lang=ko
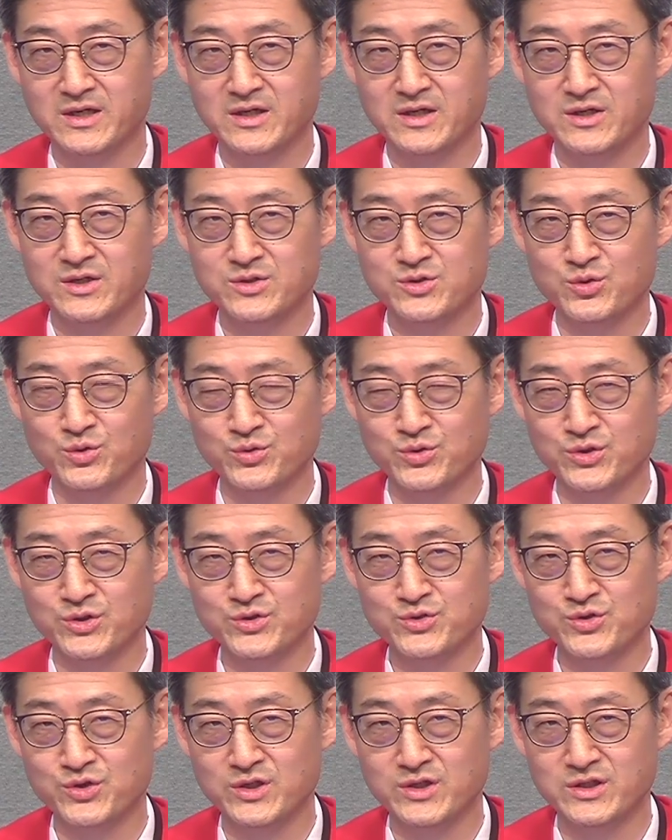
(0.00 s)

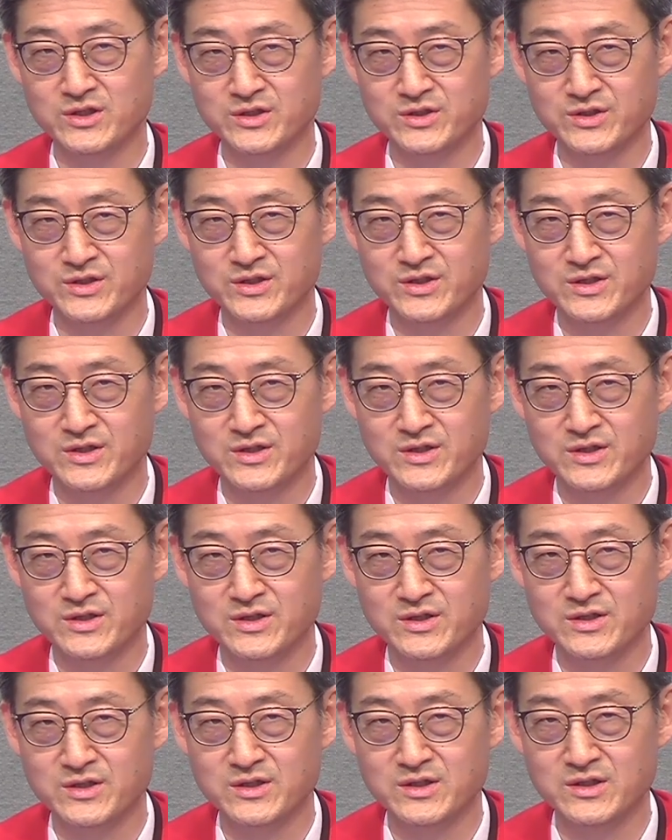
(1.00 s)
종료주일은
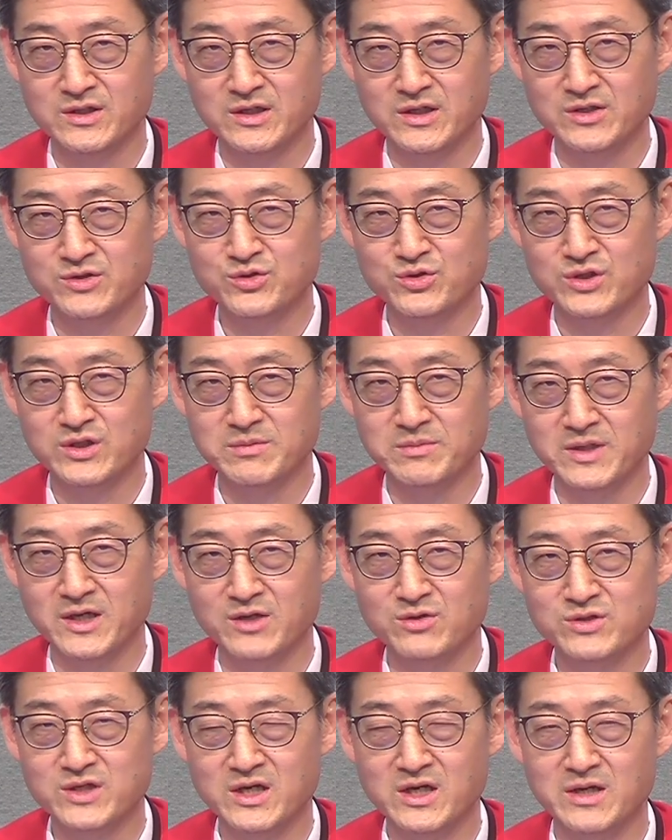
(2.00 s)
이 예수님의
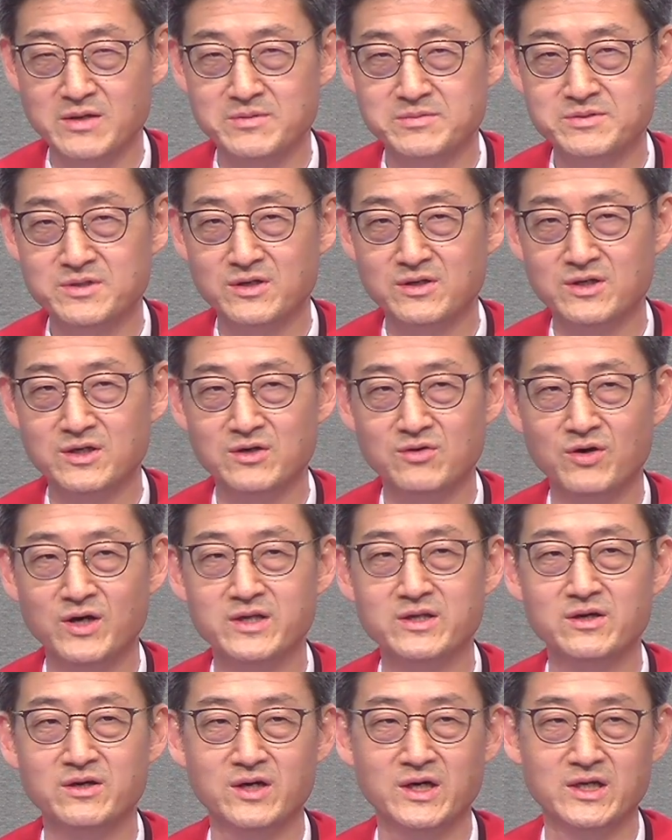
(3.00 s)
예루살렘 입성을
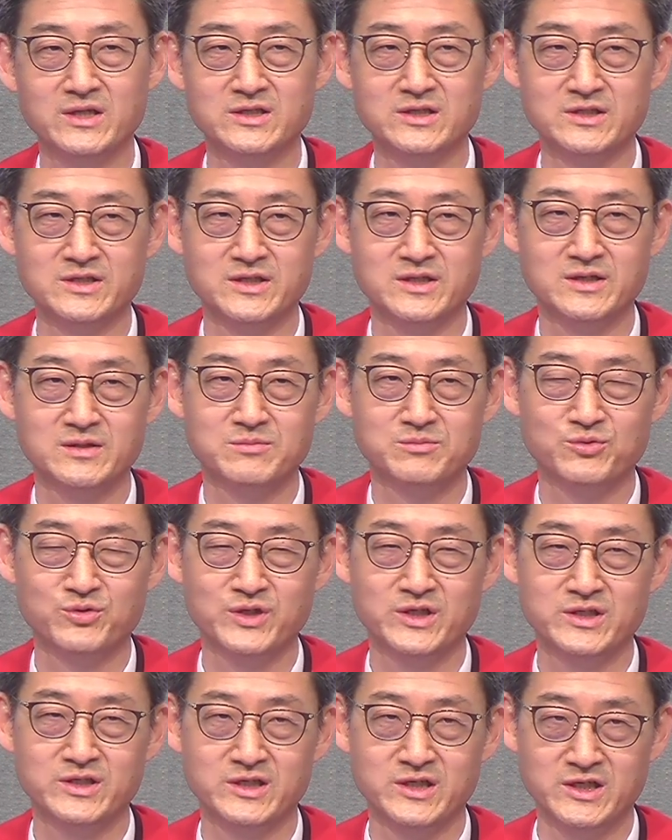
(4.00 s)
환영하는
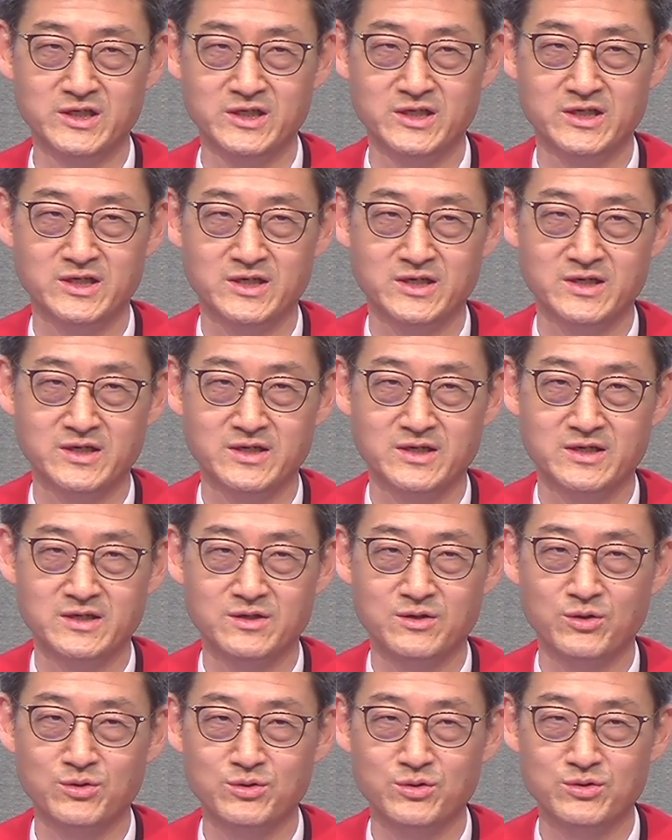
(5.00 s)
무리들이
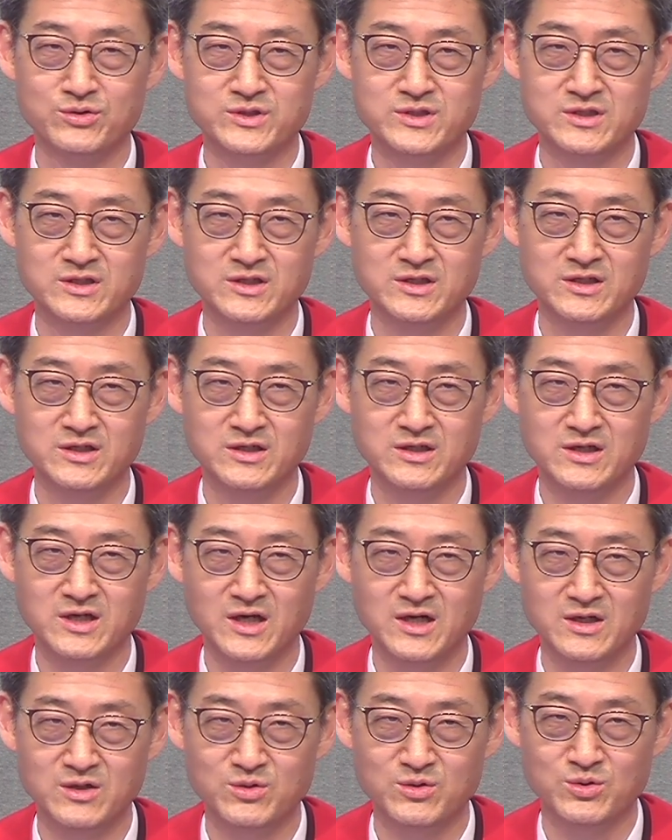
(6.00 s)
겉옷을
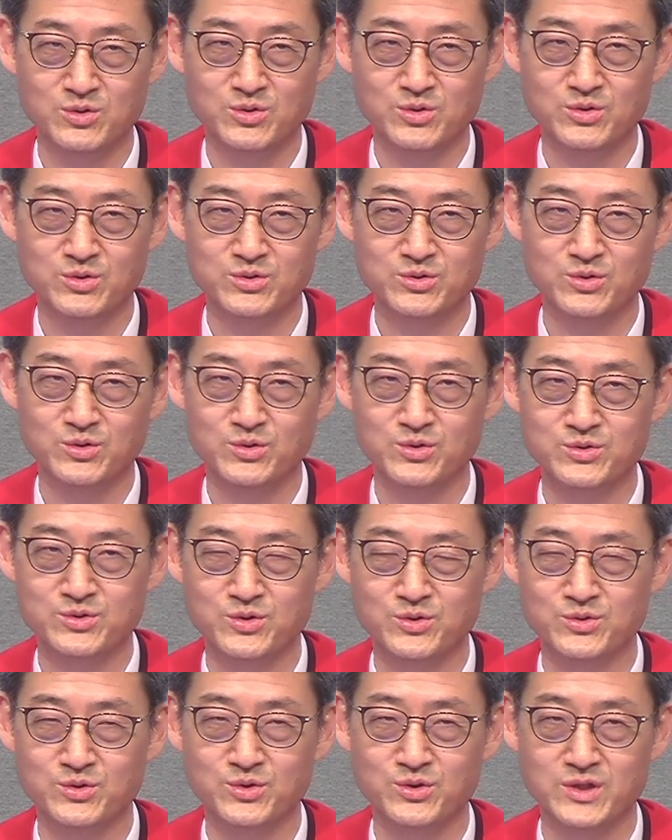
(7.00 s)
깔고 또
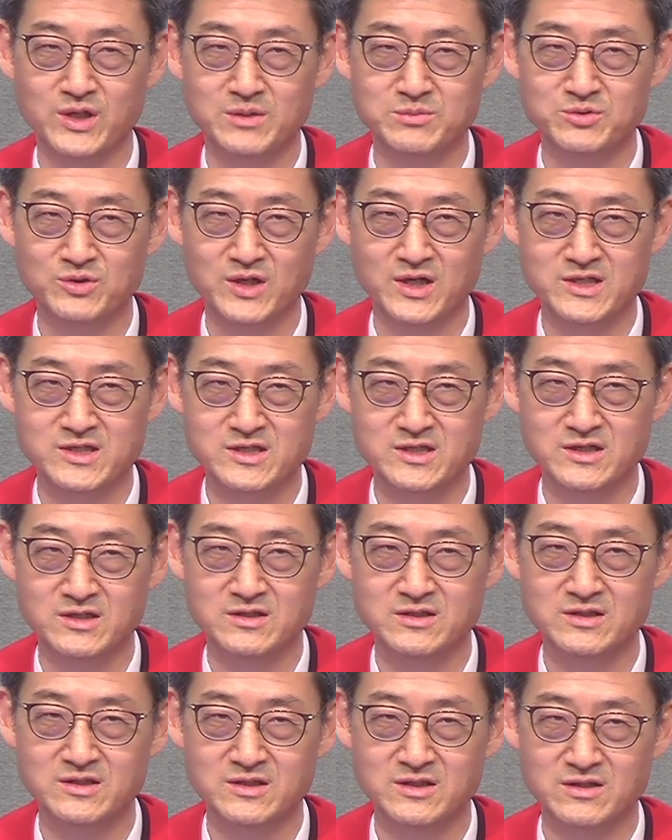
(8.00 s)
종려나무 가지를
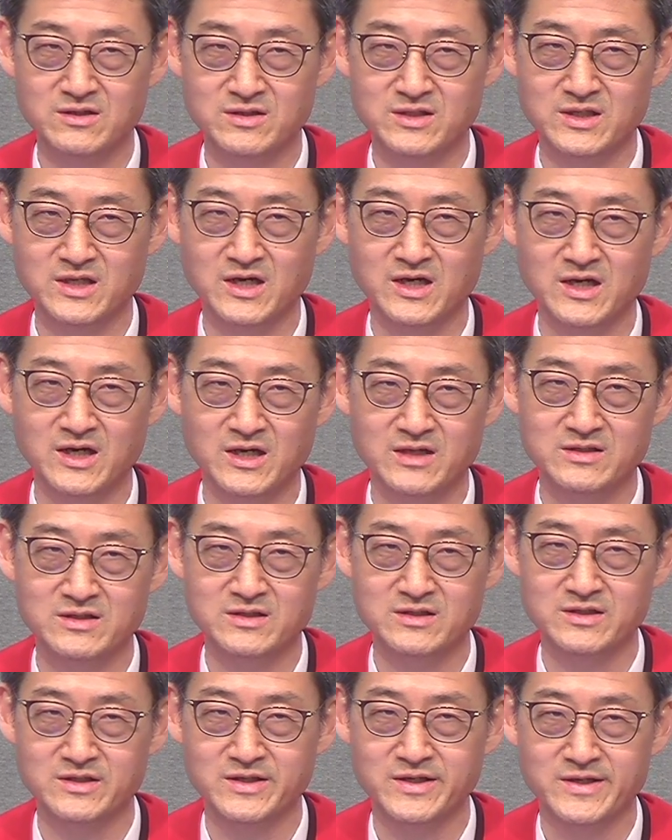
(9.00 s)

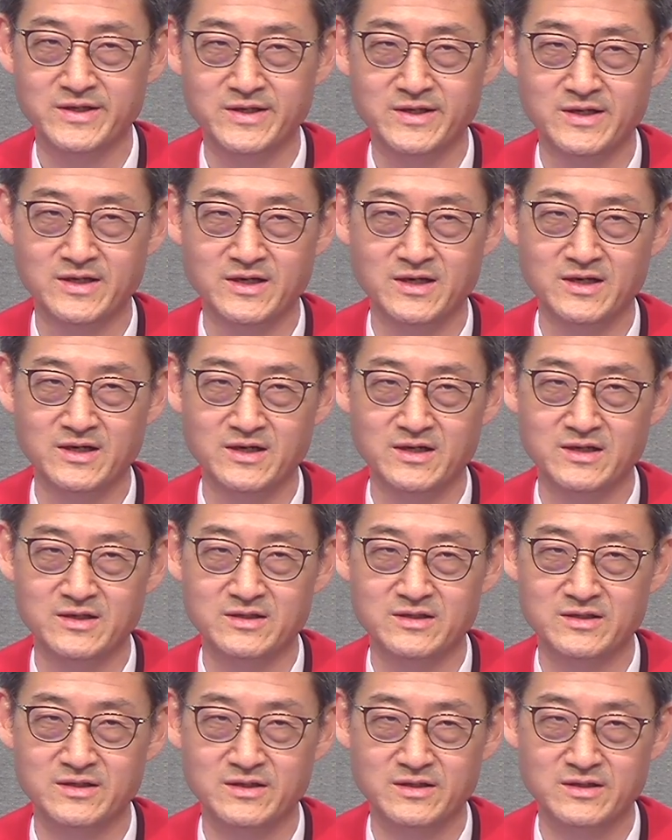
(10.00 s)
흔들었다는
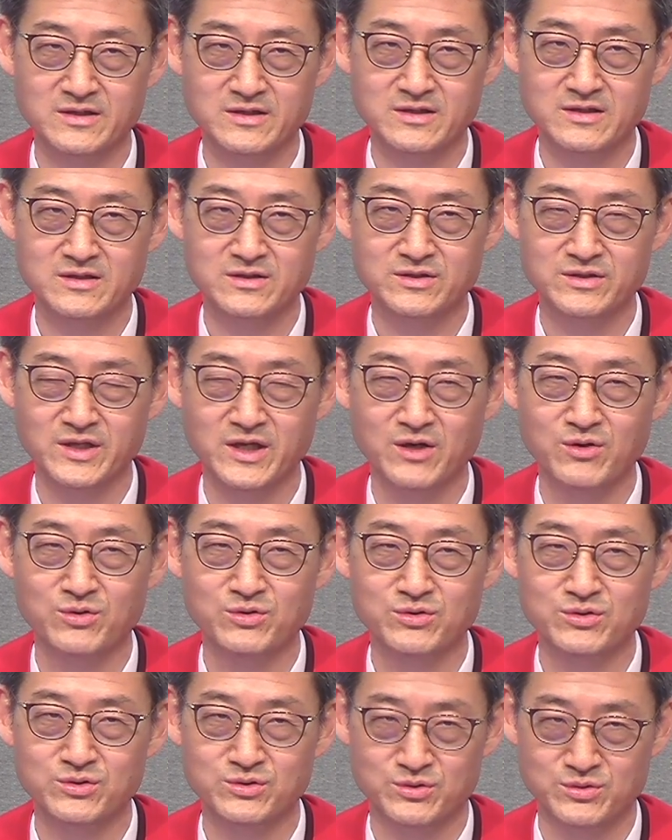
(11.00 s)
아, 그런
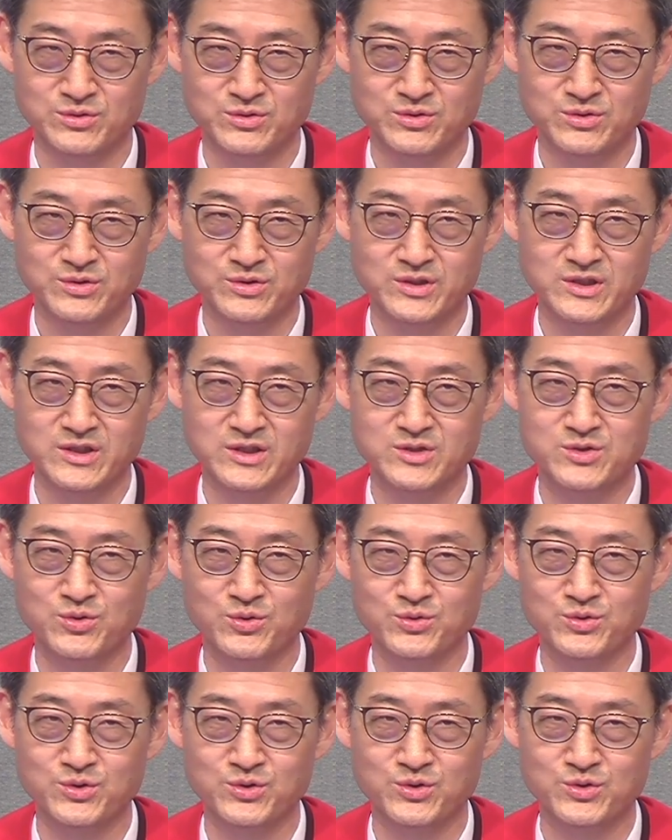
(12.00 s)
내용으로 이
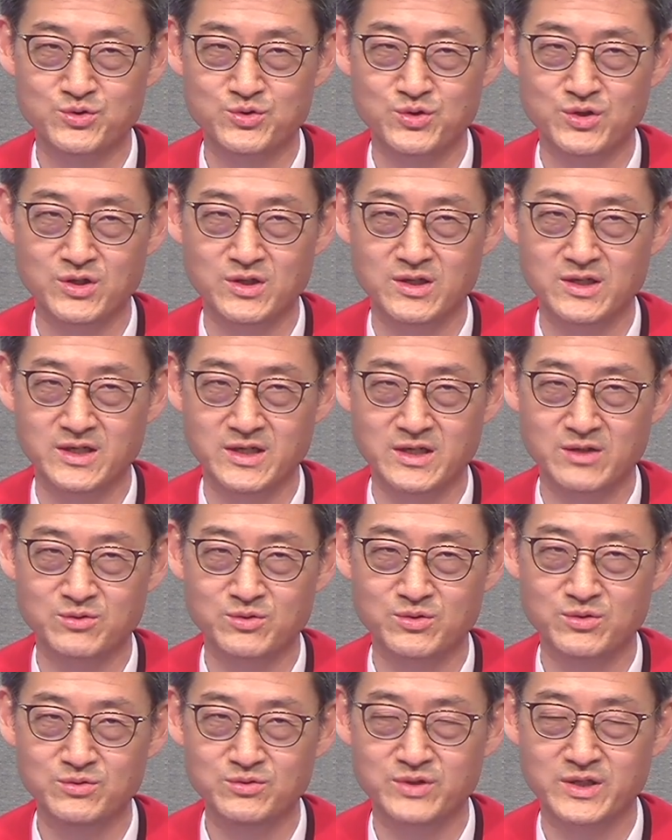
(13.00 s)

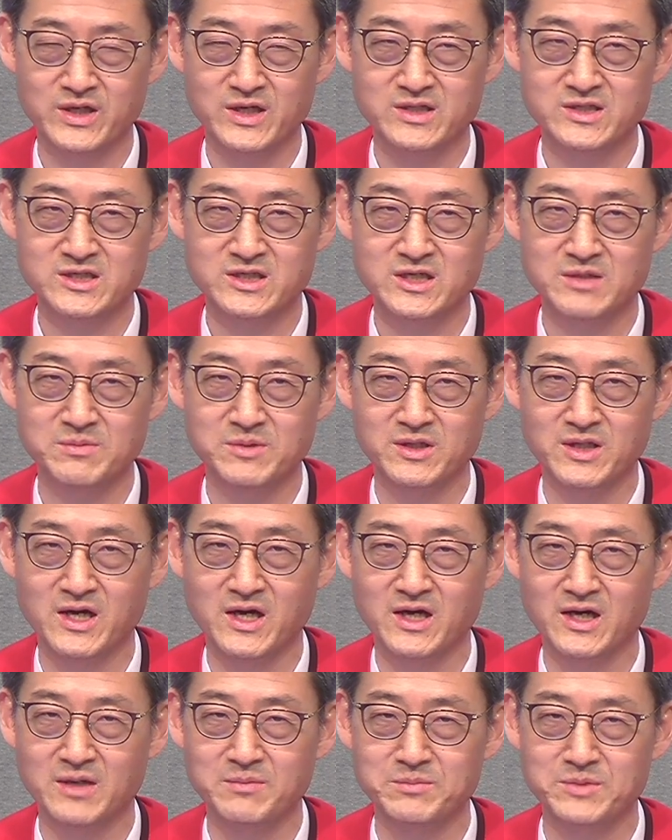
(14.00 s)
종려주일이라고 우리가 지키며
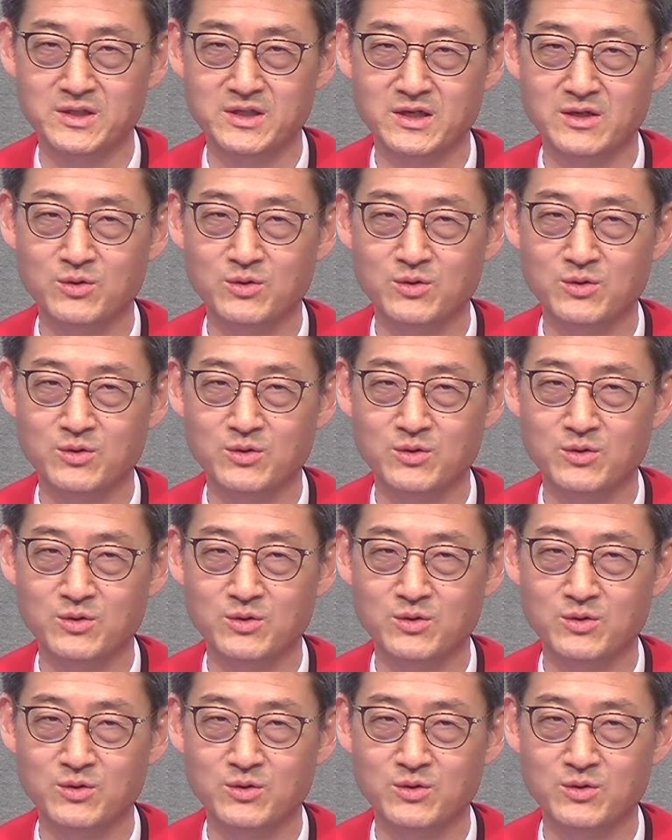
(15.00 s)
나아갑니다.